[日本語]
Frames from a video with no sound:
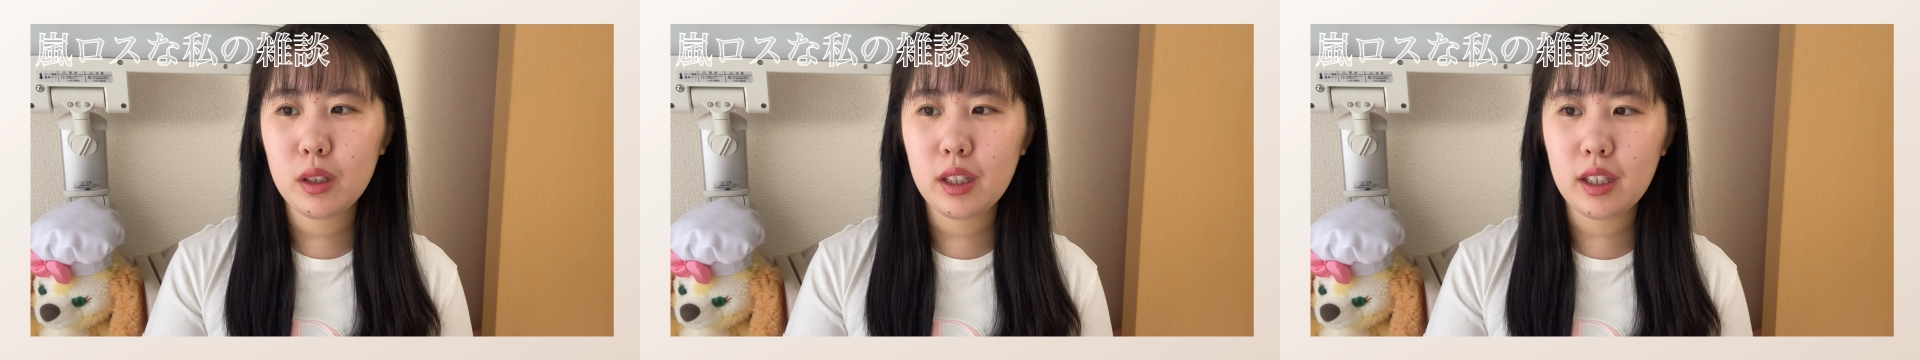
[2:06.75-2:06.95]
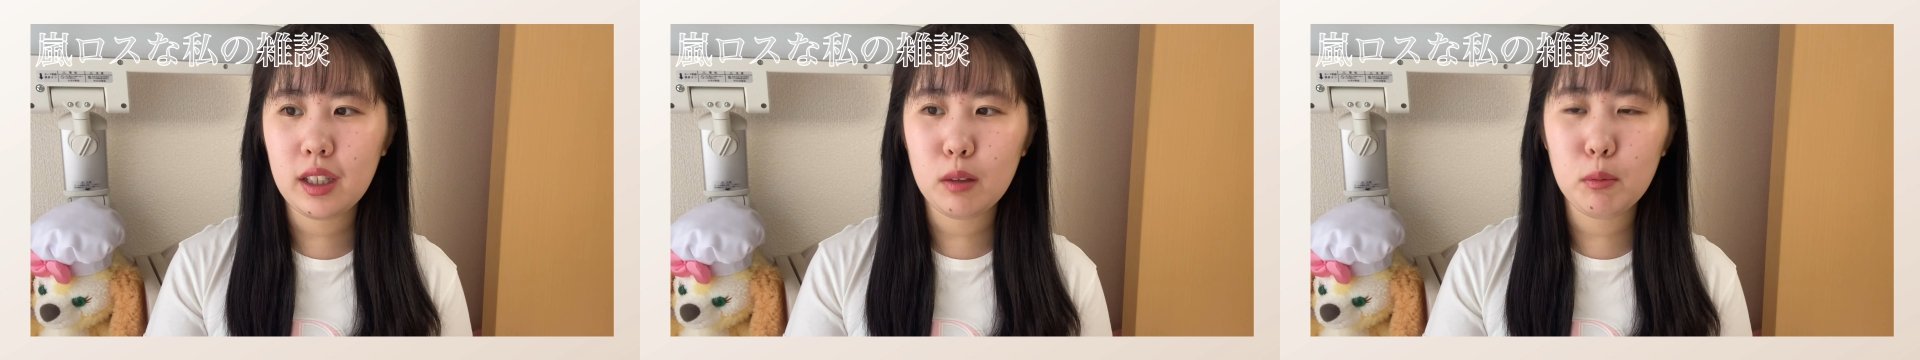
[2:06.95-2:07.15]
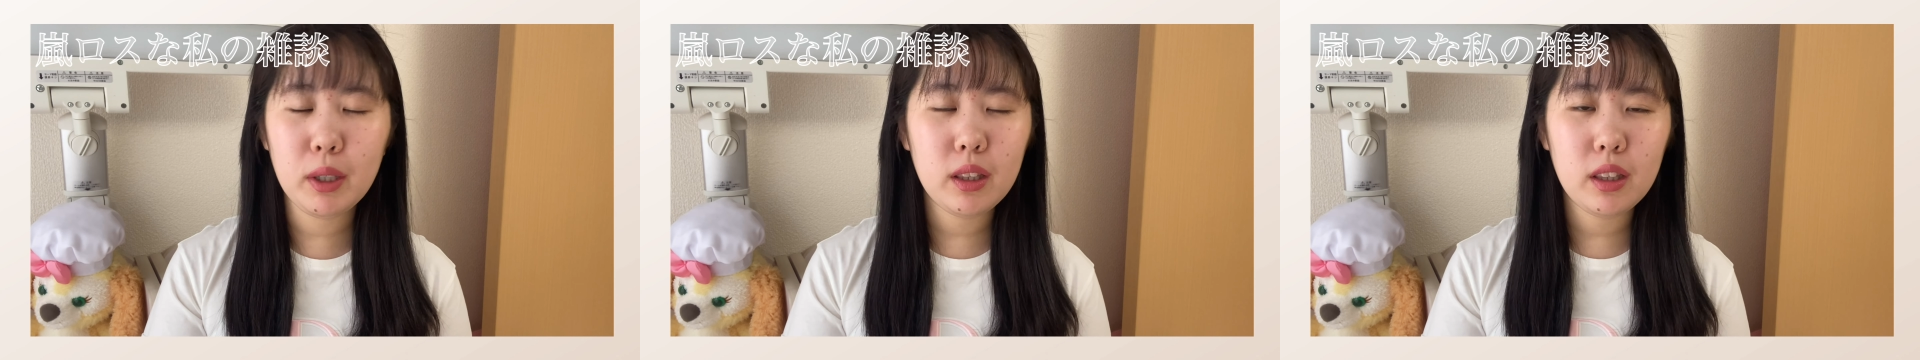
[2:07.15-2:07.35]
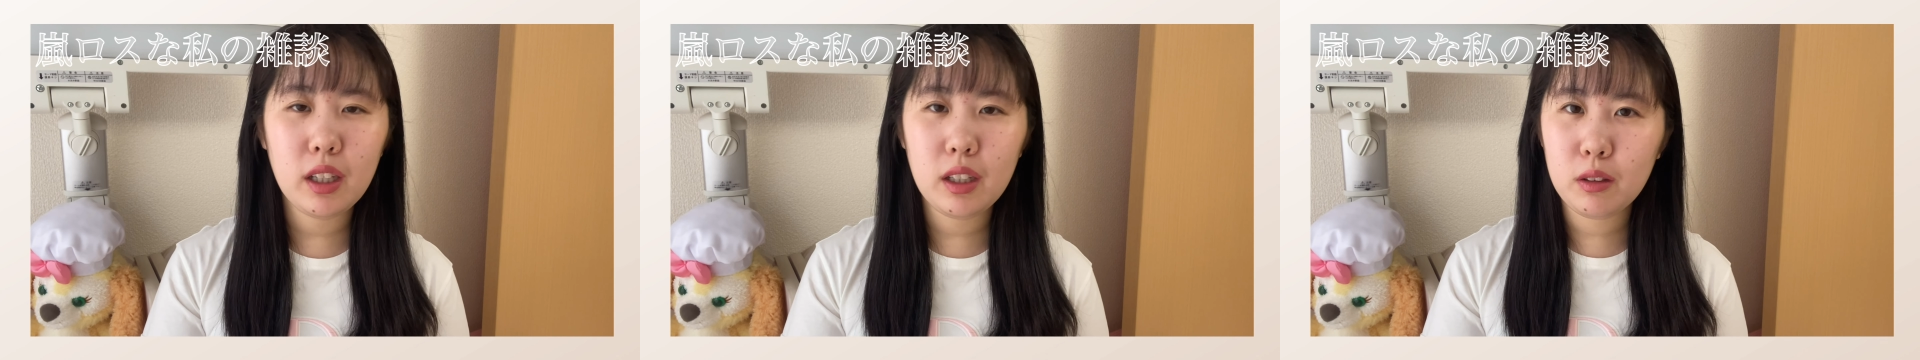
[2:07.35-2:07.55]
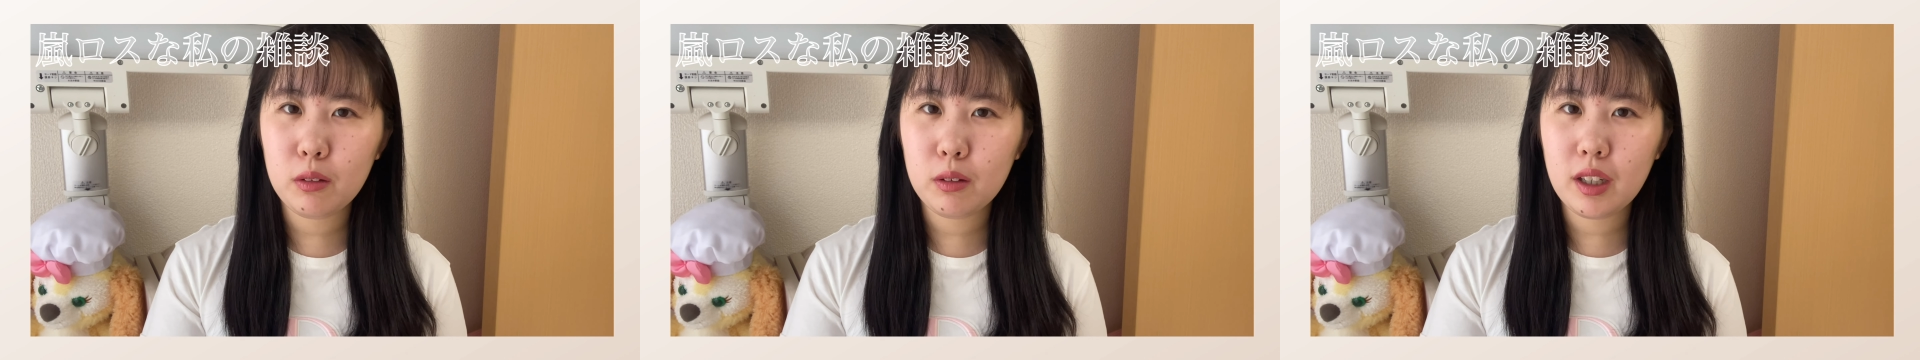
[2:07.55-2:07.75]
なんか待っ
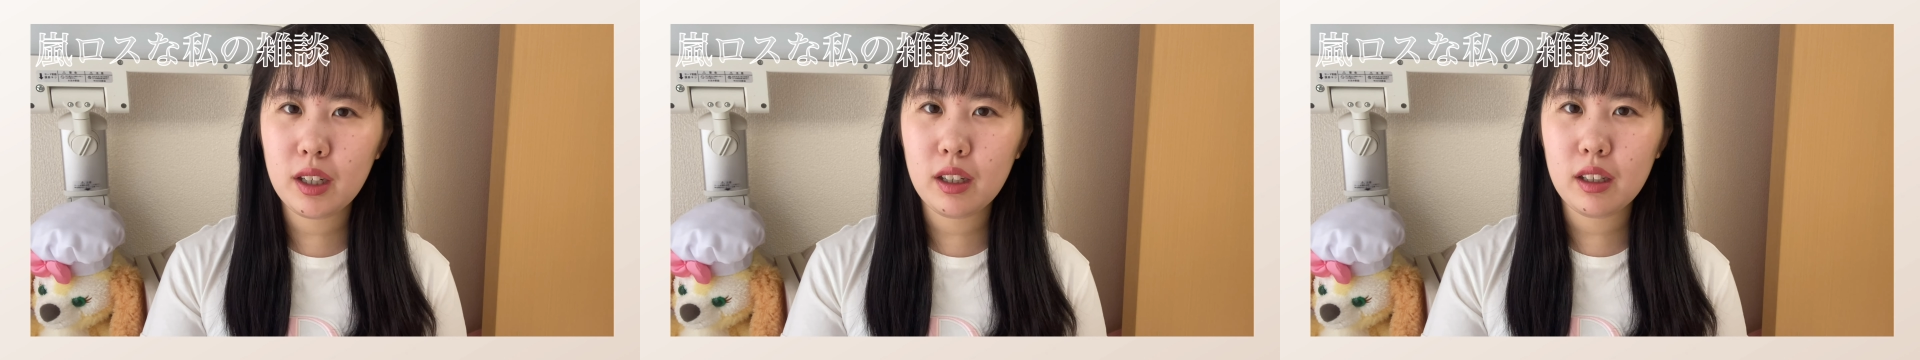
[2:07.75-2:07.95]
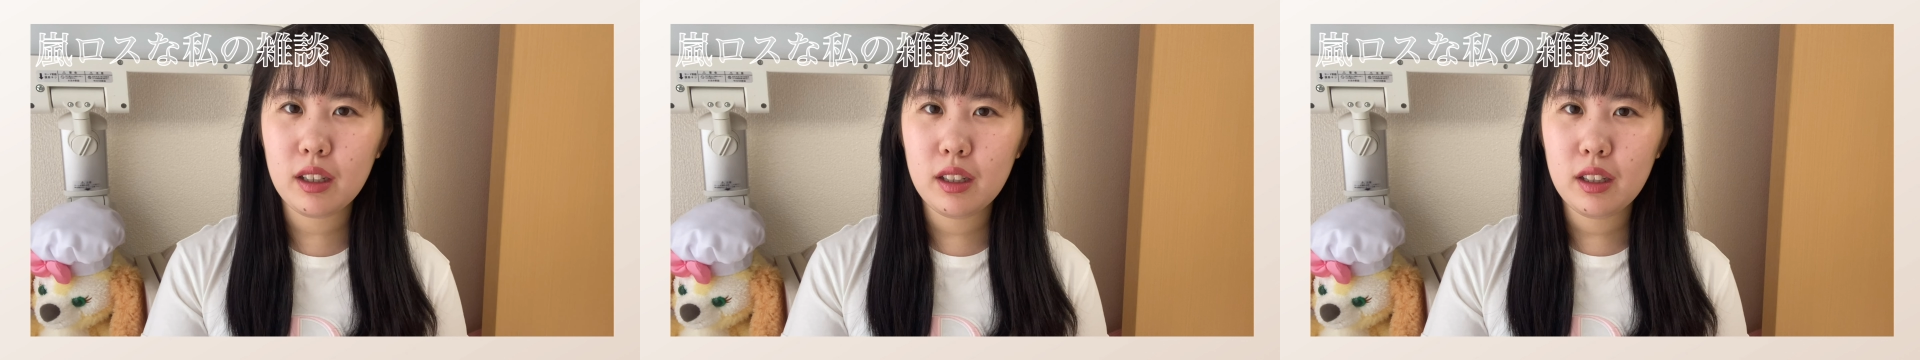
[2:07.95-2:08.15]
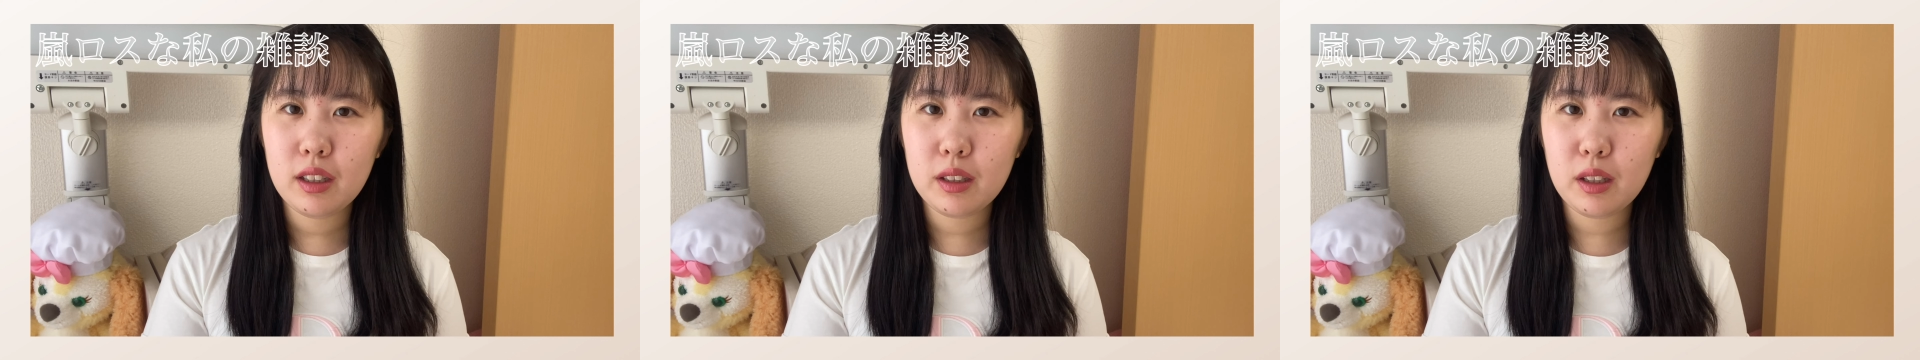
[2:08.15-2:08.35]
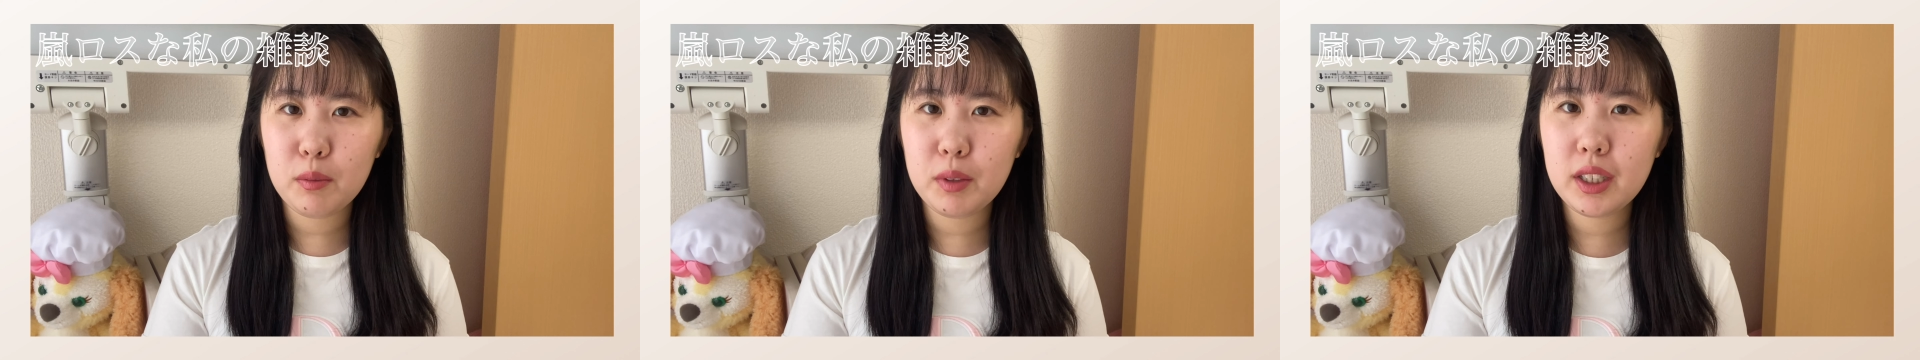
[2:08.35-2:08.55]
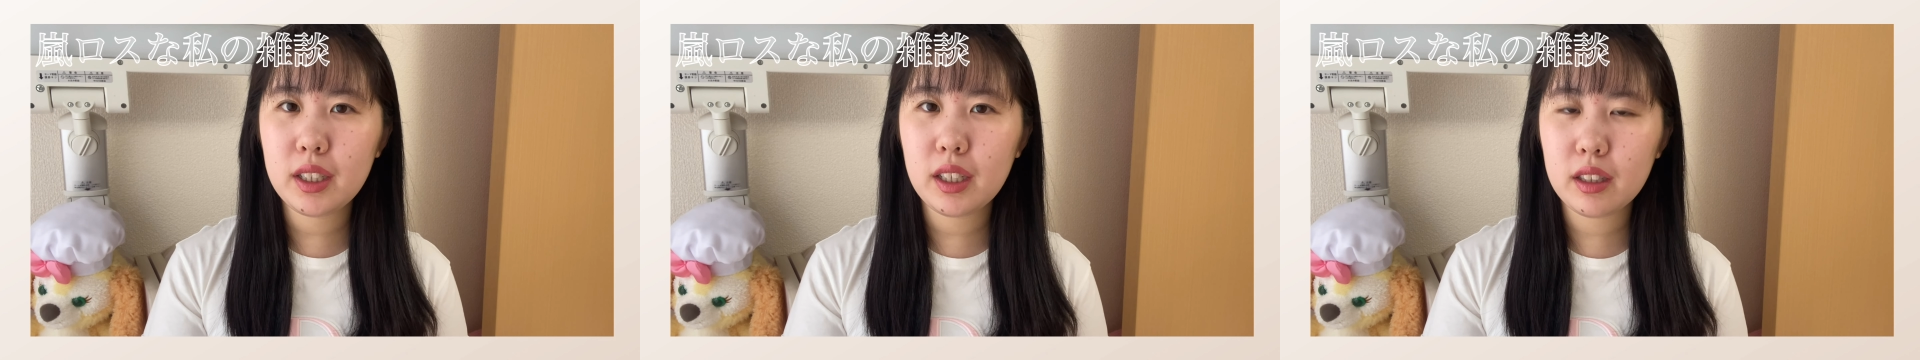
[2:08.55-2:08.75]
ているのが
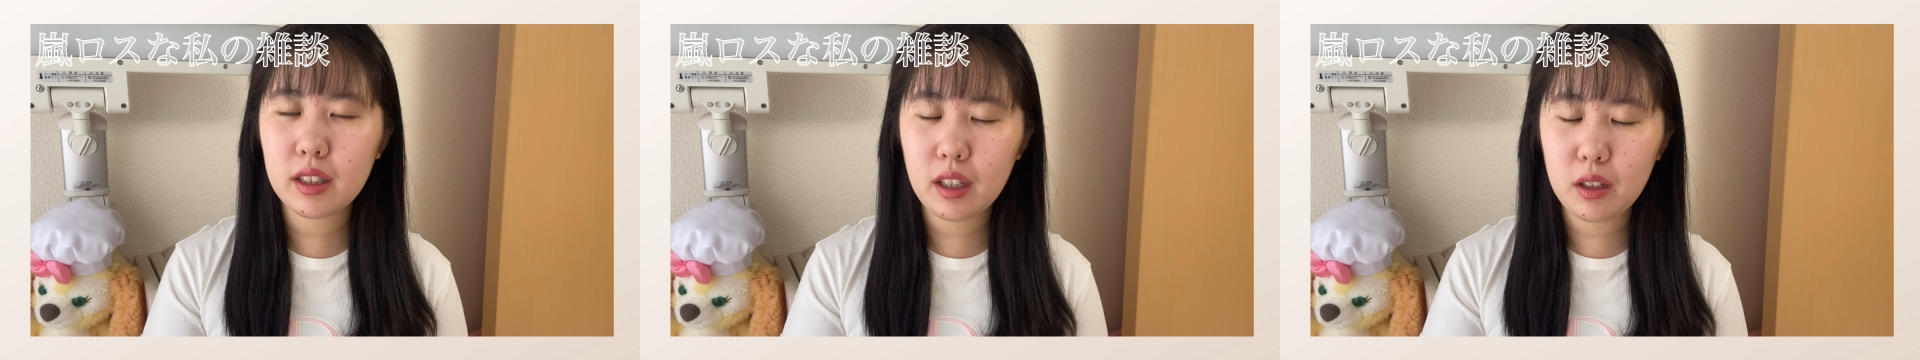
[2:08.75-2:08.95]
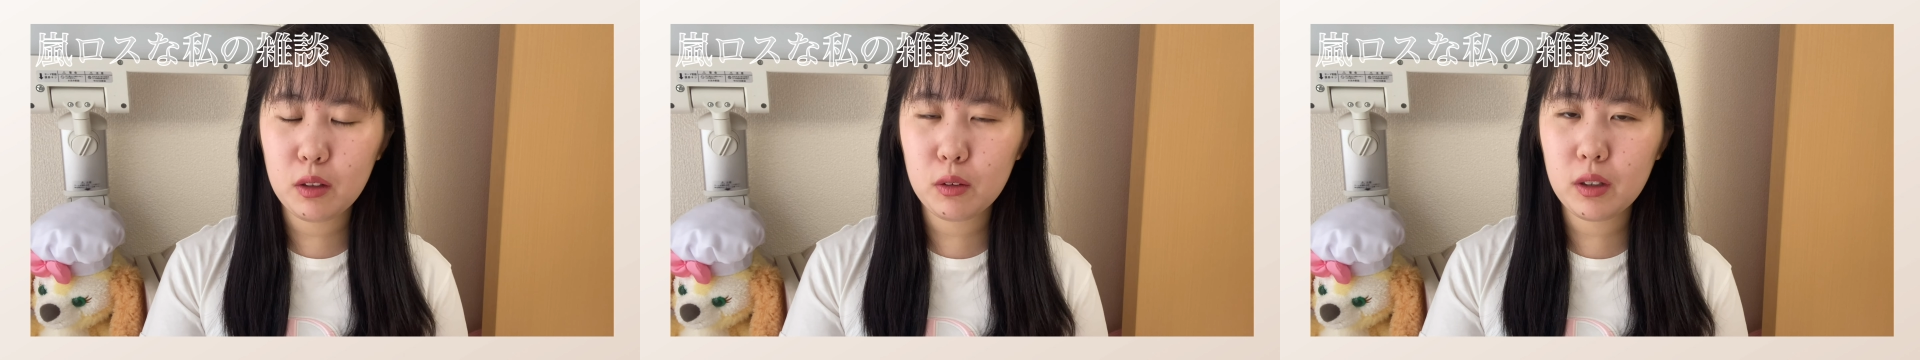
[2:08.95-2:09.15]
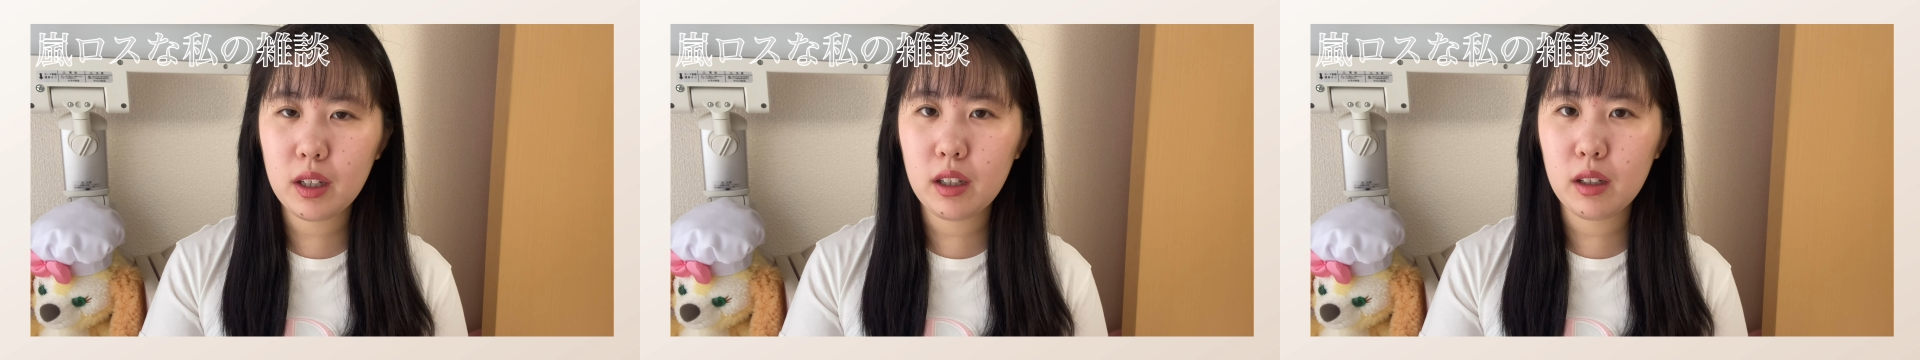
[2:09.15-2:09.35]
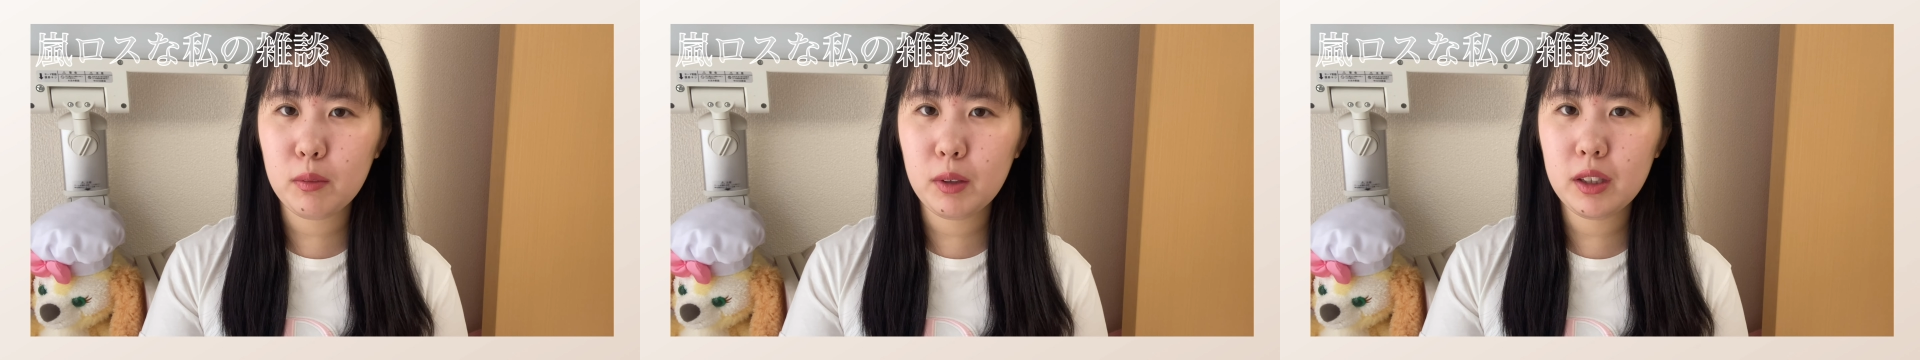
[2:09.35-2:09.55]
寂しかったりとか、